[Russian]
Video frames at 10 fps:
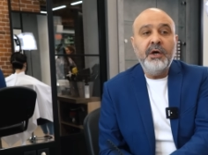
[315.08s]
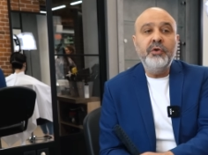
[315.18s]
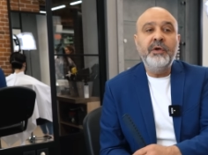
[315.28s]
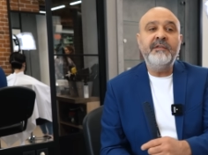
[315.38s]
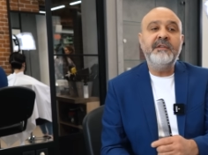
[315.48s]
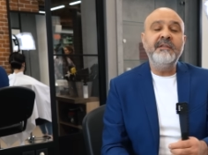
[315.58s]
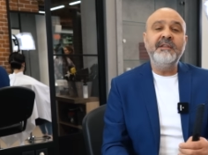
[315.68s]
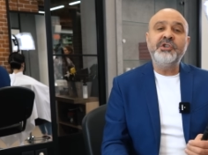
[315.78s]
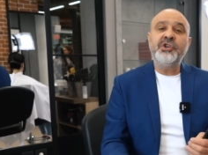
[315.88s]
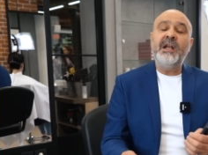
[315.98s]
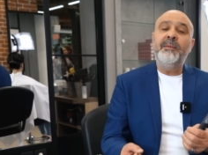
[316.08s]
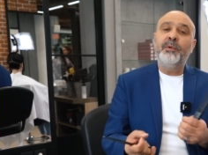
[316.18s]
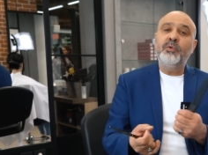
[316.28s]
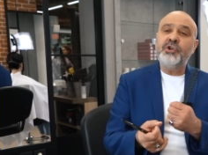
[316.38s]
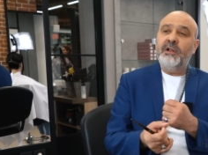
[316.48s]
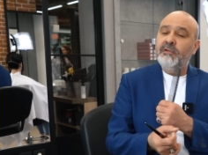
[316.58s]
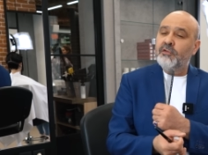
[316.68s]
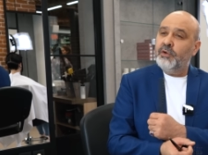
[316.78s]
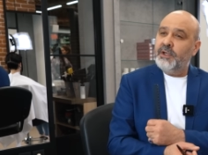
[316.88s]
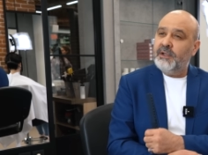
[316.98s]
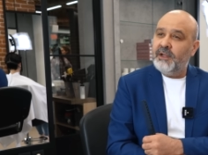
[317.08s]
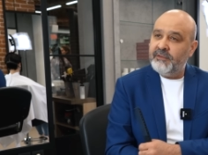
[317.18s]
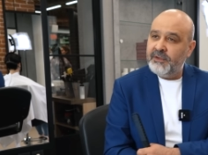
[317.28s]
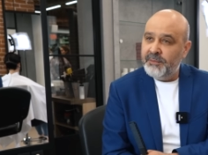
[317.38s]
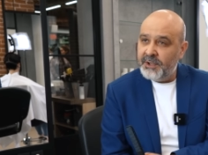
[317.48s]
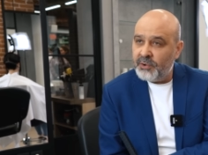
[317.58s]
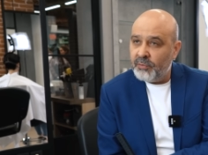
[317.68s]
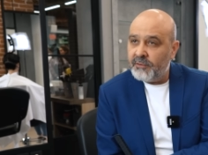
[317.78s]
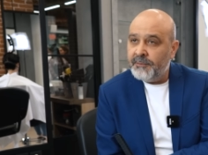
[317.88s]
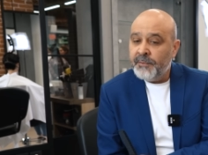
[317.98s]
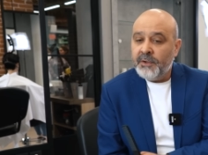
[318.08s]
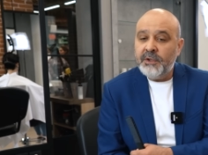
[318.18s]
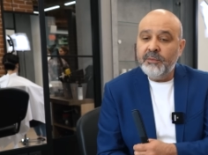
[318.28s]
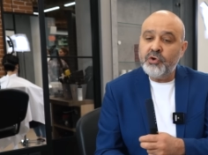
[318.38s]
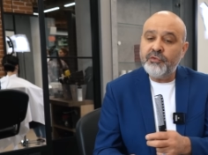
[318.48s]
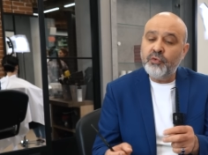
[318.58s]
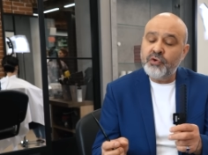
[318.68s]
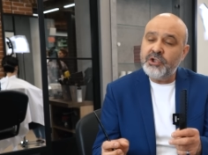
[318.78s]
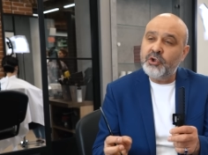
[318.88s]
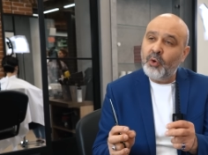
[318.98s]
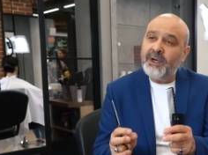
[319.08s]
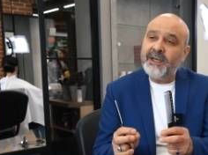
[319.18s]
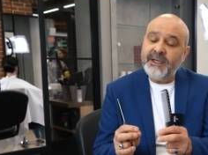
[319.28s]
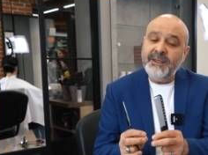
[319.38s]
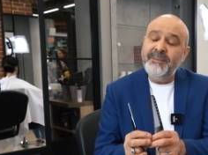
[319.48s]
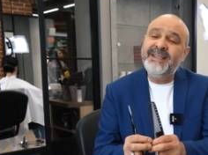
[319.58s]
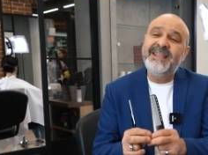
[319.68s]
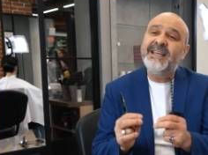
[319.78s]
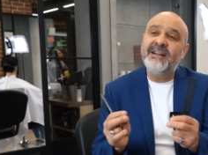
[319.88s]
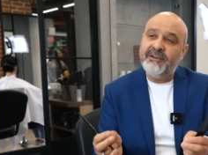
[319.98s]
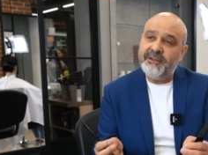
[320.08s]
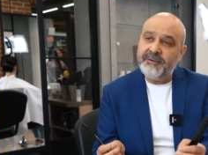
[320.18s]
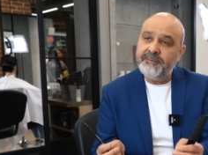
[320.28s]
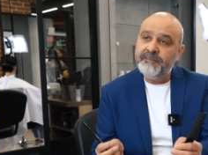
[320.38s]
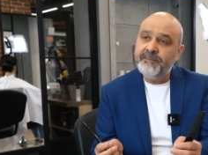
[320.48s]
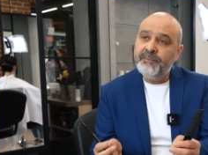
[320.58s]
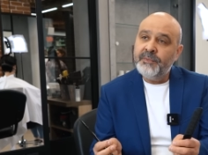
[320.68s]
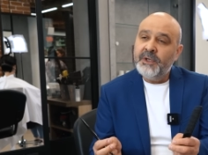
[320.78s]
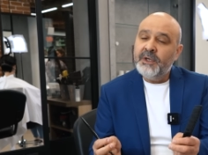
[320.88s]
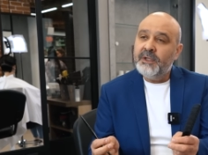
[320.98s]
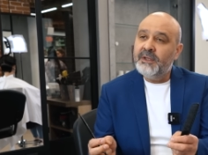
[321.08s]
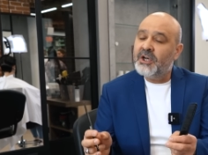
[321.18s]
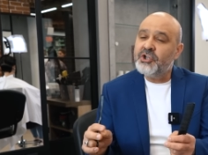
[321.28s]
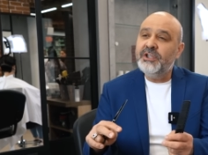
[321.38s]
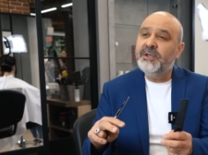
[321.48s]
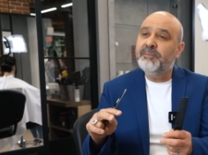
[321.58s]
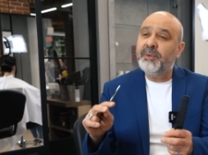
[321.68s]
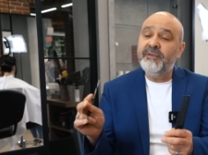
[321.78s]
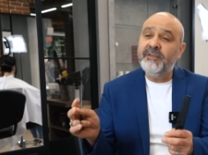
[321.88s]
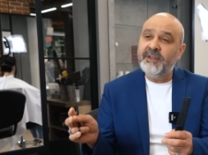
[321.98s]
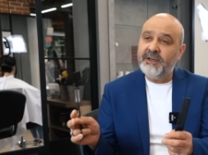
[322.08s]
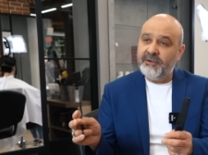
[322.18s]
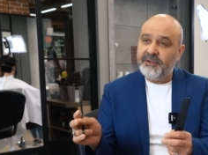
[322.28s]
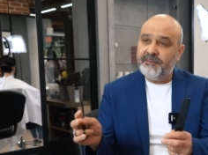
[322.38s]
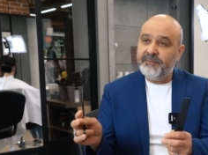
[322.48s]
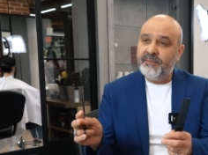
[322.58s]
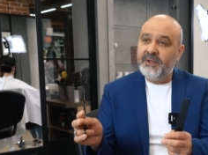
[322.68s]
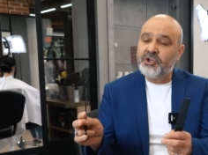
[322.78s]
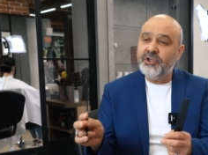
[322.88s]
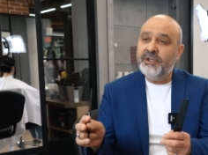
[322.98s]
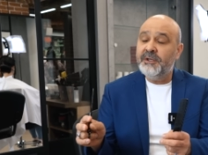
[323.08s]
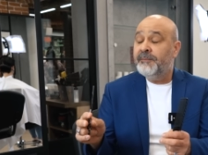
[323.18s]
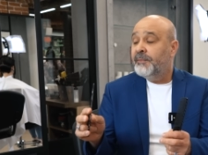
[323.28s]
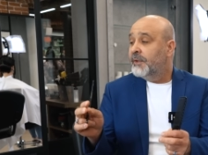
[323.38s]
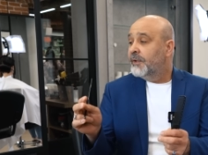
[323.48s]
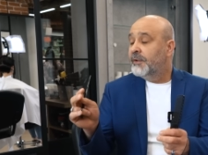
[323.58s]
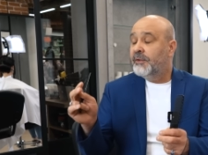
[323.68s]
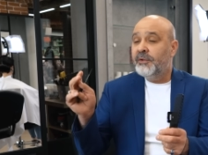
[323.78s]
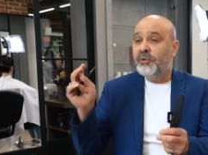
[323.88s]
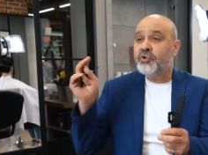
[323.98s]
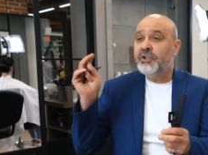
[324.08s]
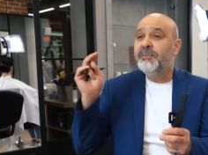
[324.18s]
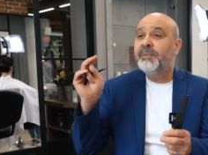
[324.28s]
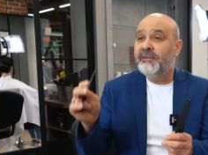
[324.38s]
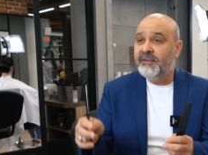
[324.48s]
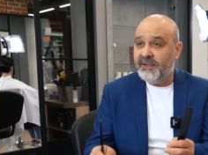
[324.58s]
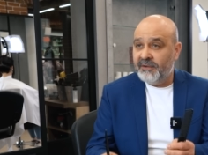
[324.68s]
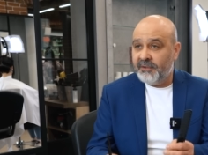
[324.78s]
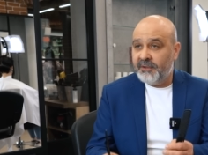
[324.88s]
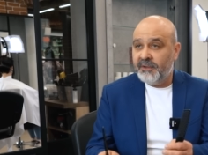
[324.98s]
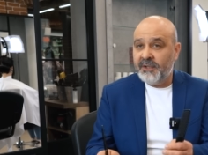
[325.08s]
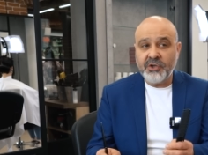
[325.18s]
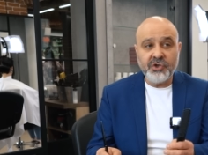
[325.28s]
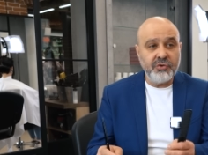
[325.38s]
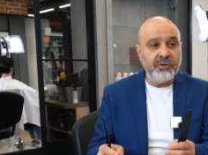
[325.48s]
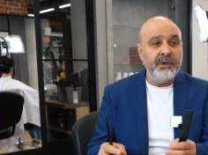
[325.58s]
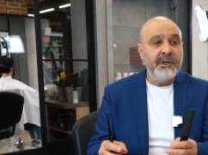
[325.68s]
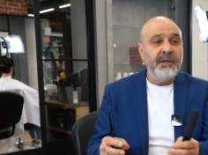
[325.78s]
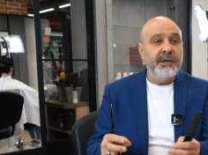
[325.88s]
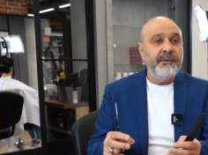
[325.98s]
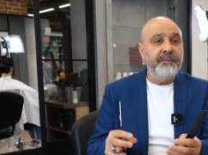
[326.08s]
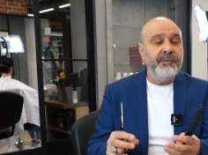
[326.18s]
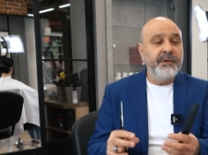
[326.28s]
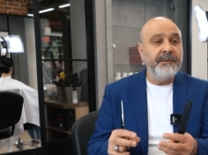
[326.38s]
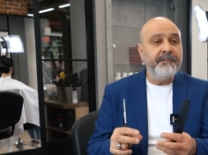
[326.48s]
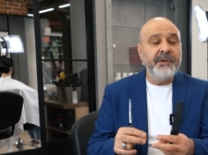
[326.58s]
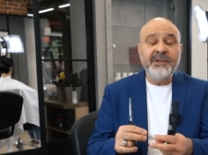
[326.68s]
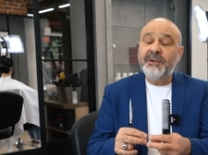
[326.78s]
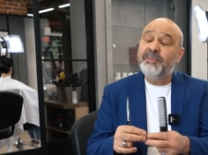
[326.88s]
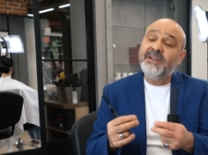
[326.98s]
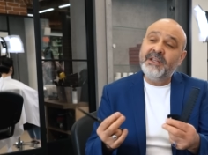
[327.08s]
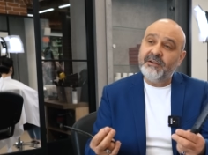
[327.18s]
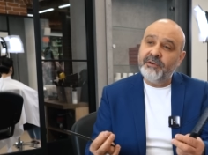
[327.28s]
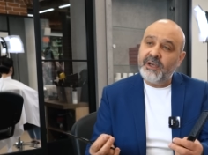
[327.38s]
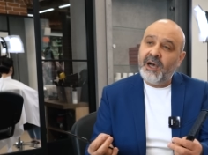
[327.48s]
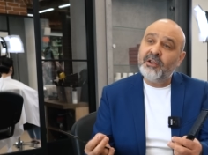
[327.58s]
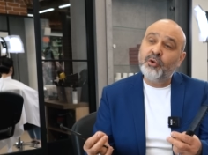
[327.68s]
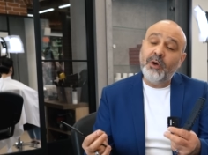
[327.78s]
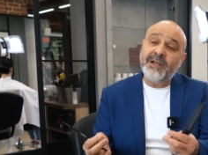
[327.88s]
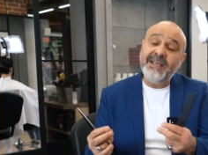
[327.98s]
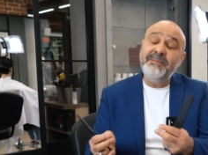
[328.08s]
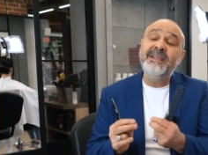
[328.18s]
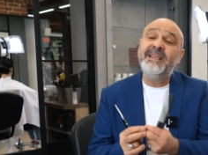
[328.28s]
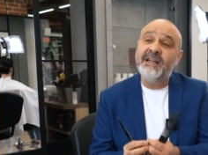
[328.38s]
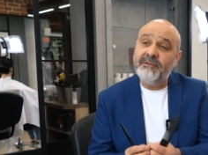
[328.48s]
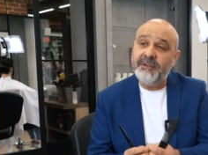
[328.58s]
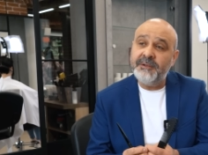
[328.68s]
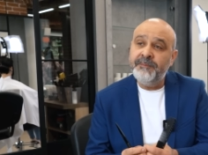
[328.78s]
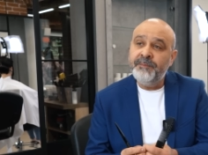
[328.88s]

Но если ты изначально получал высокий класс Диметриус, ты можешь всю жизнь только имитировать, даже не импровизировать, даже не, не то, что не импровизировать, даже еще не интерпретировать, а только имитировать.